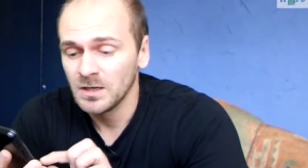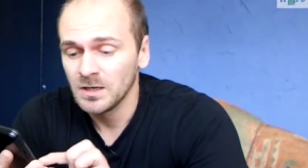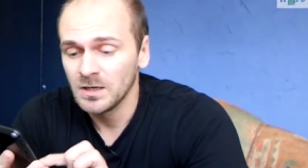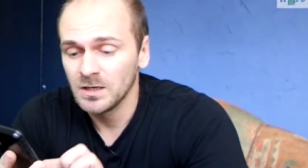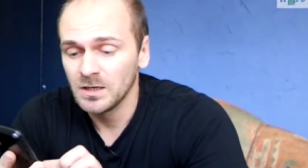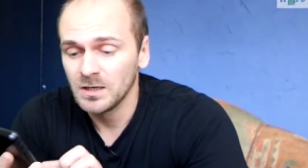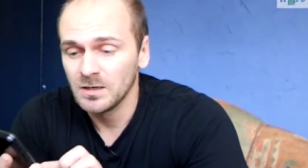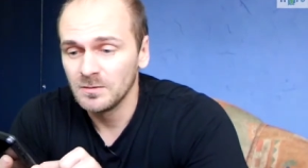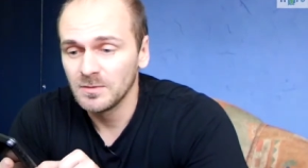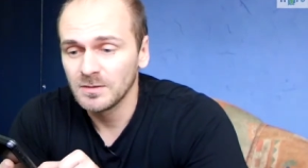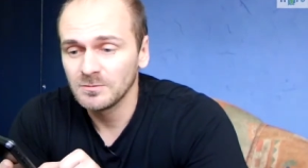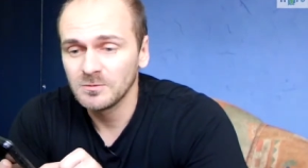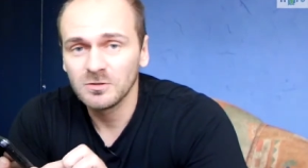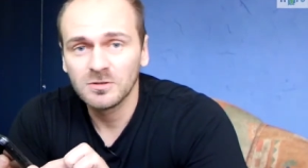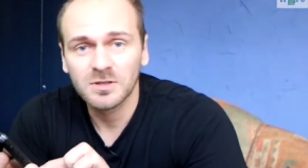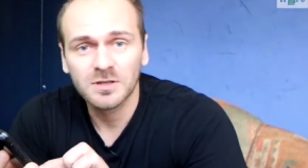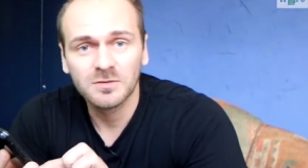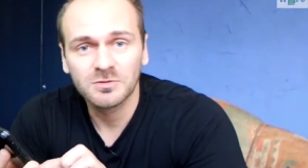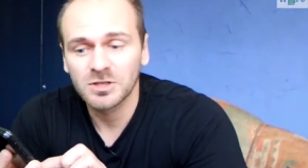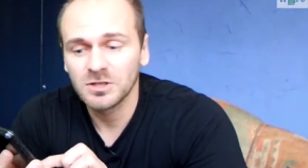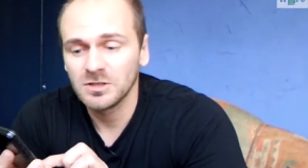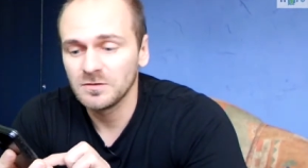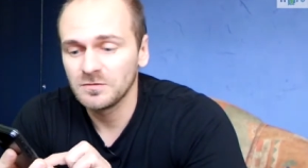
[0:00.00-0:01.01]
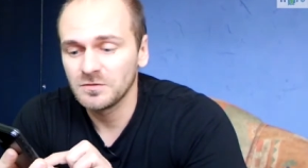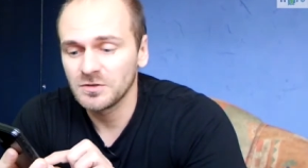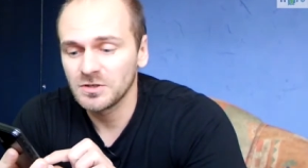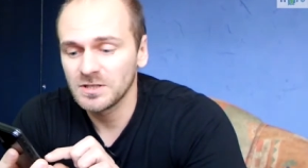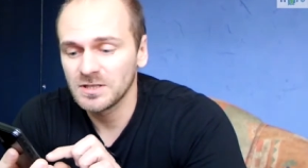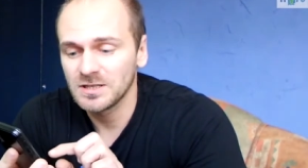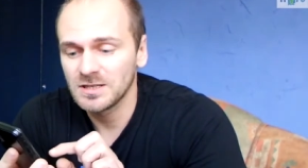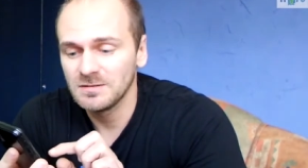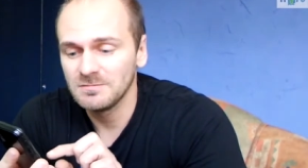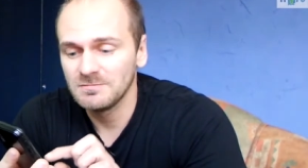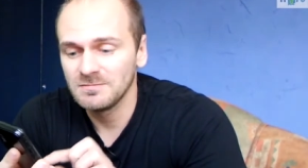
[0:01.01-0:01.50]
E, mam tutaj przede
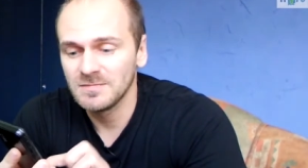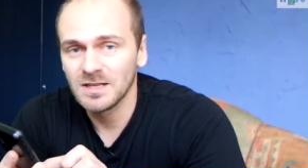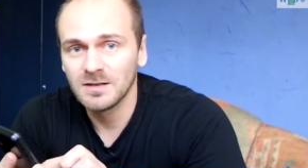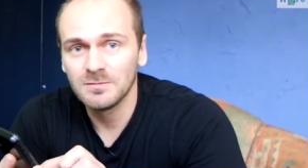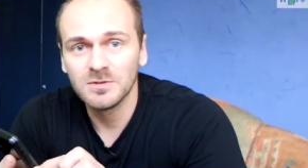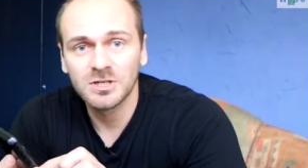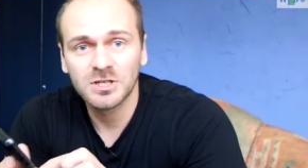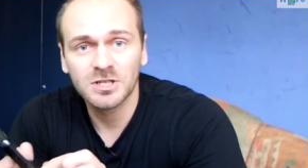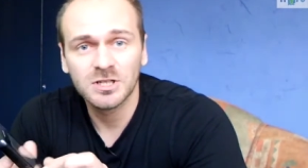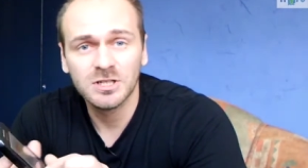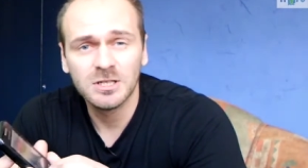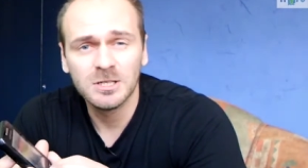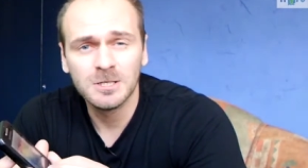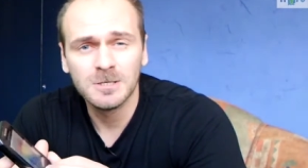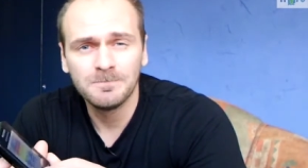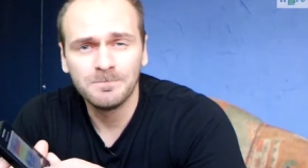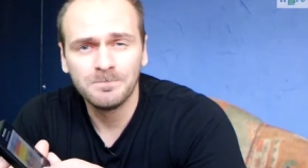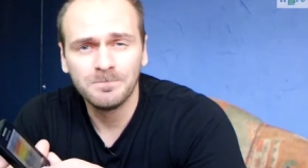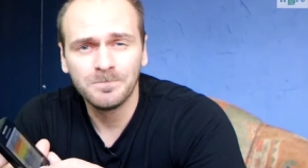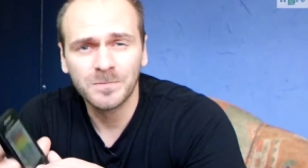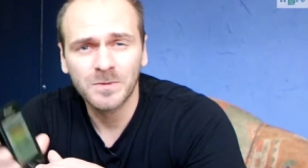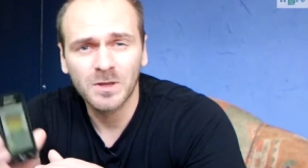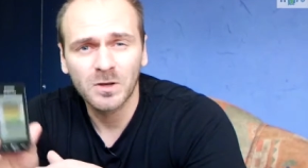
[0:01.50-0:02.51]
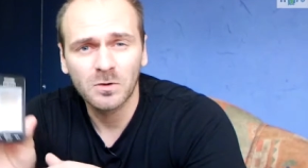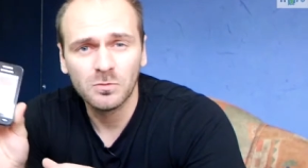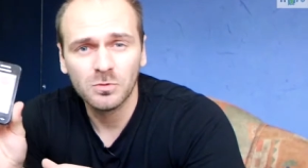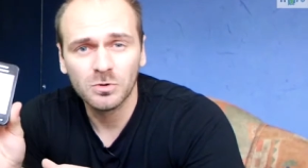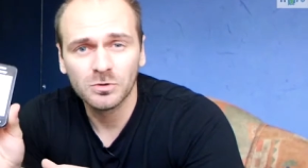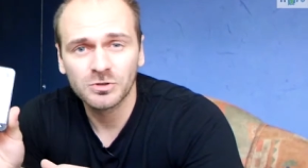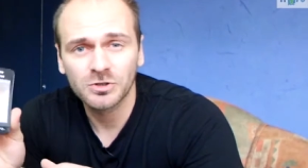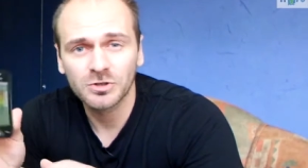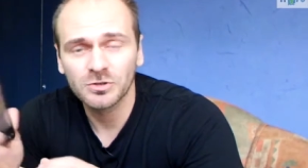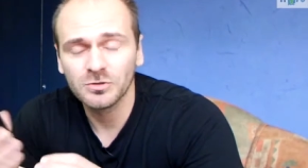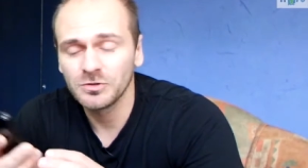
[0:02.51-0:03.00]
wszystkim na myśli mm,
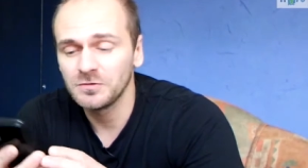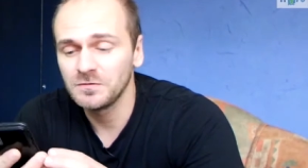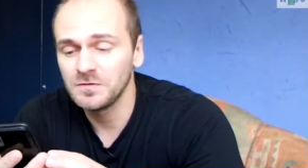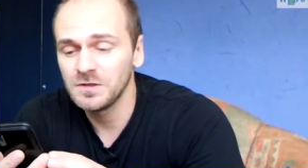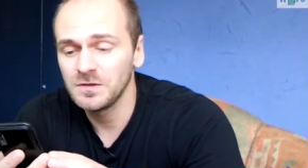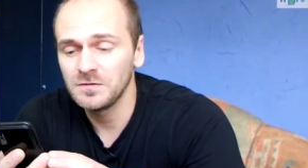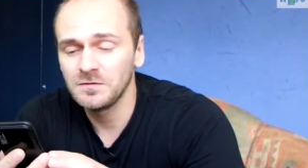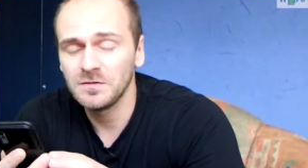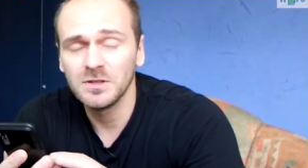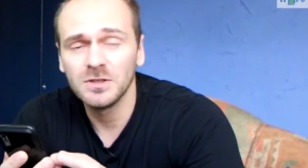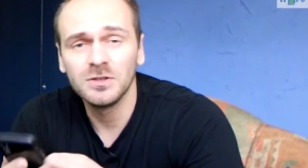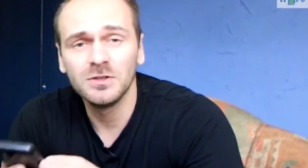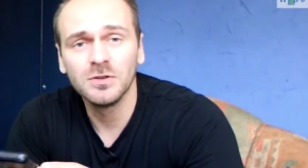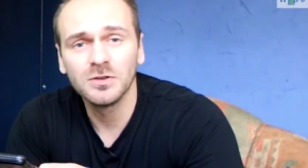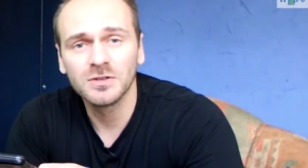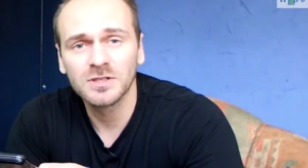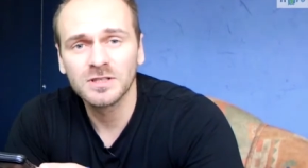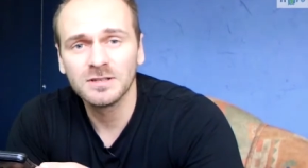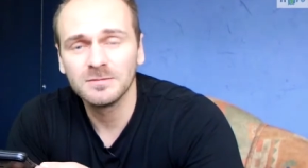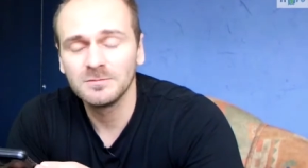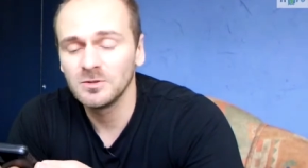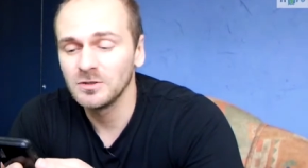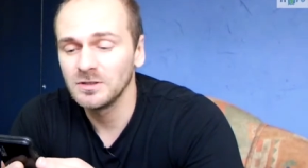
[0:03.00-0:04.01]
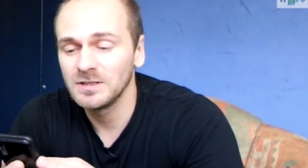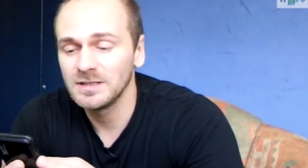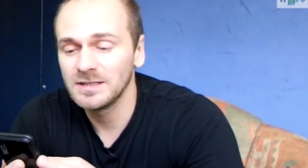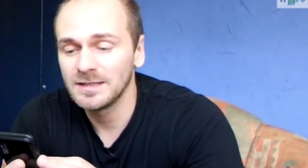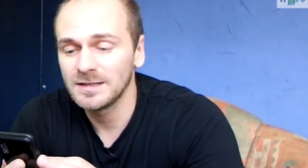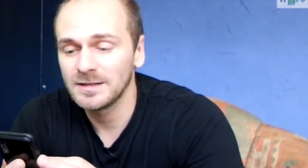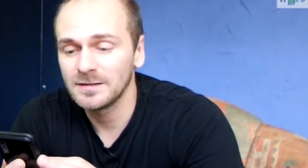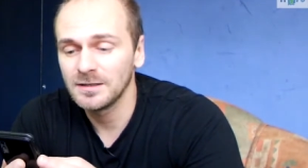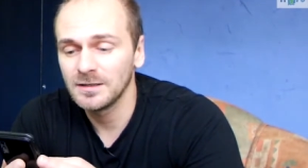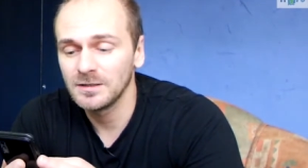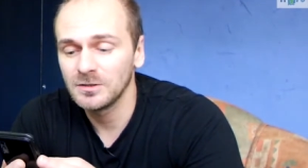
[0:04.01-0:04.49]
łączność Wi-Fi, dostęp do
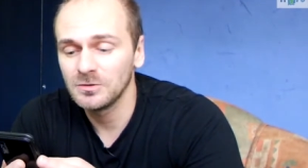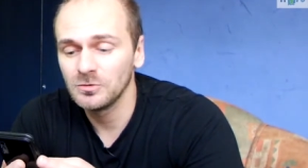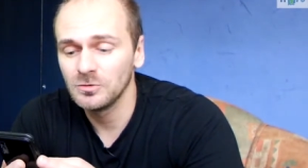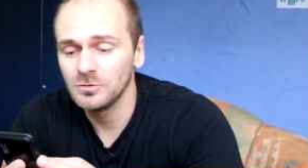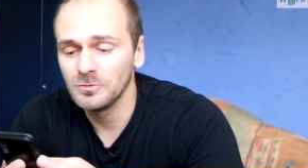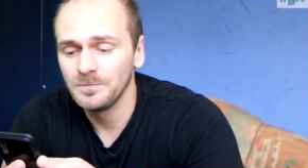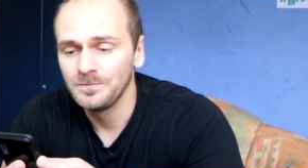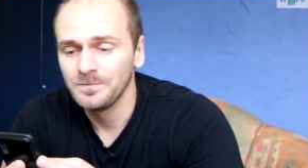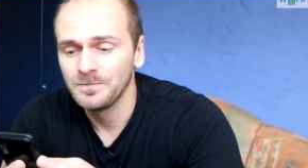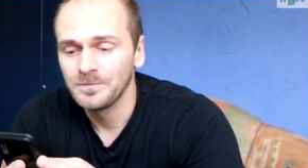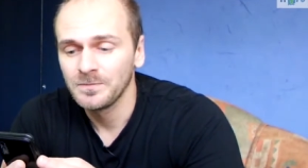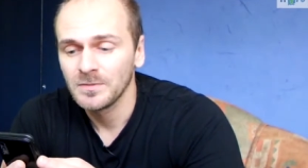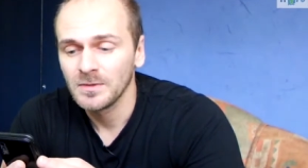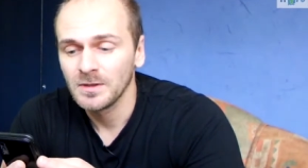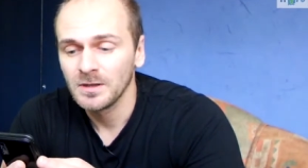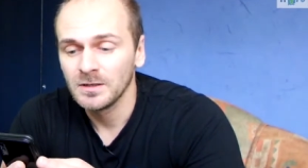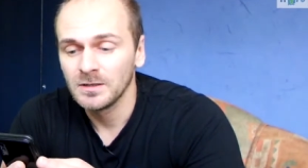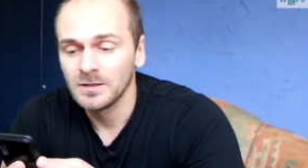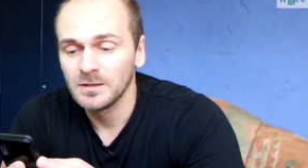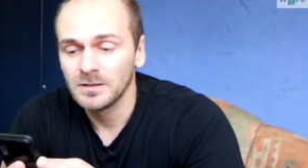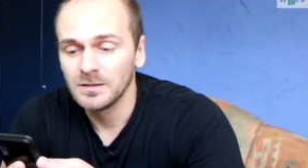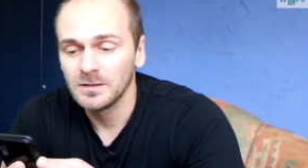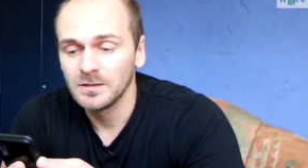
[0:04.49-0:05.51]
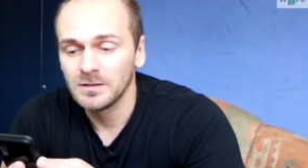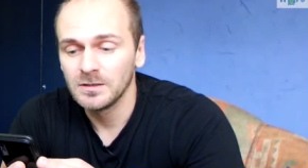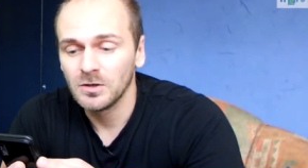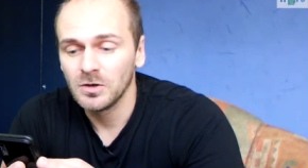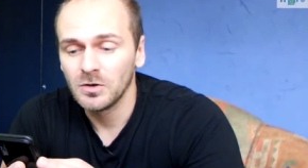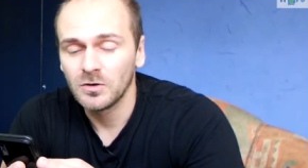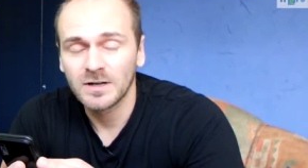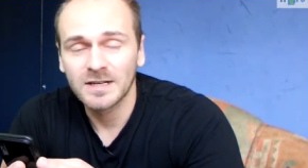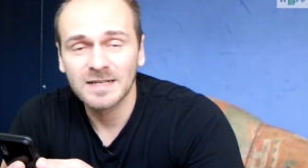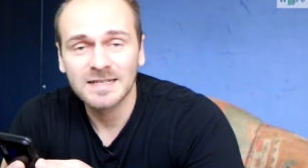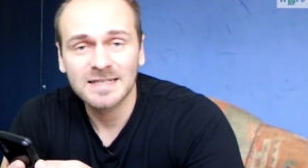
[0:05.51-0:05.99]
internetu, E,
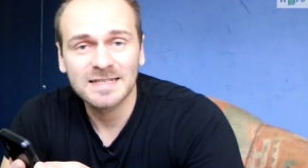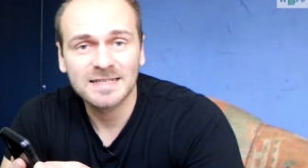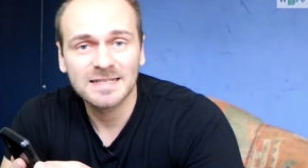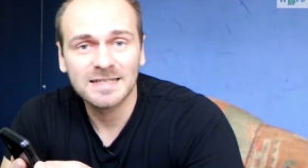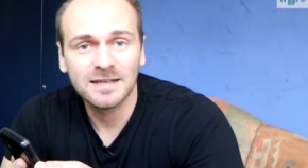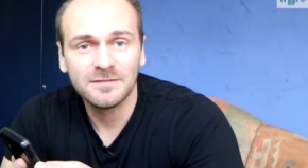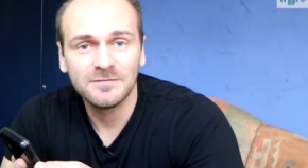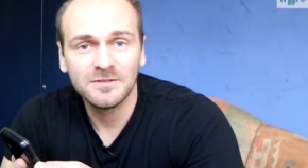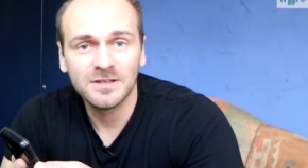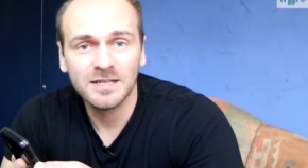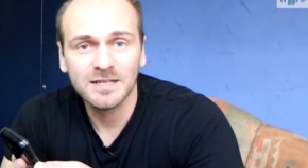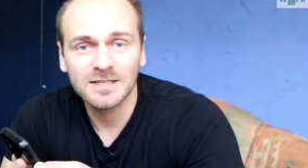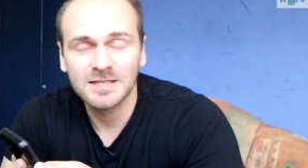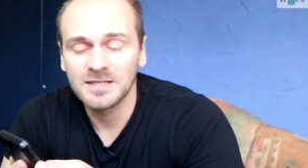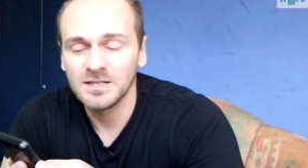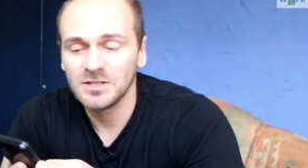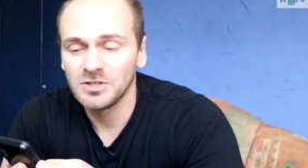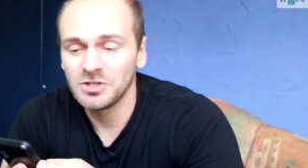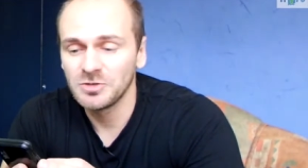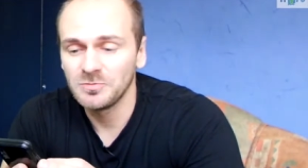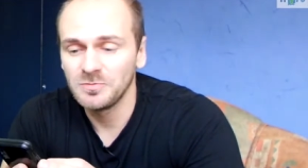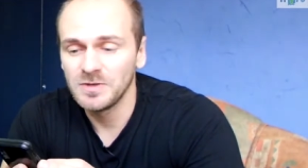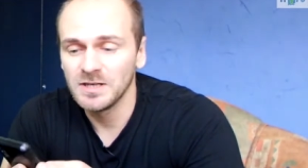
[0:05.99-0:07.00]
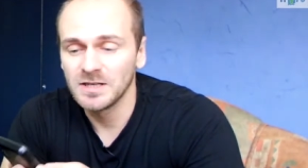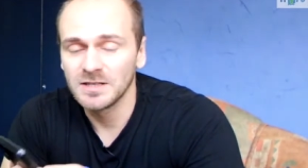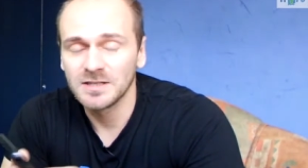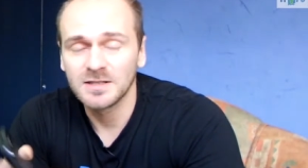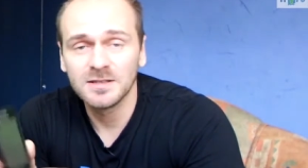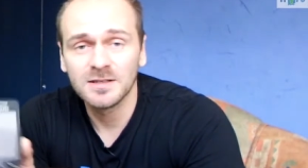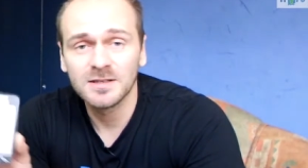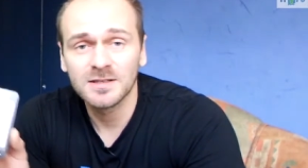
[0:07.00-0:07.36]
oraz nawigację GPS.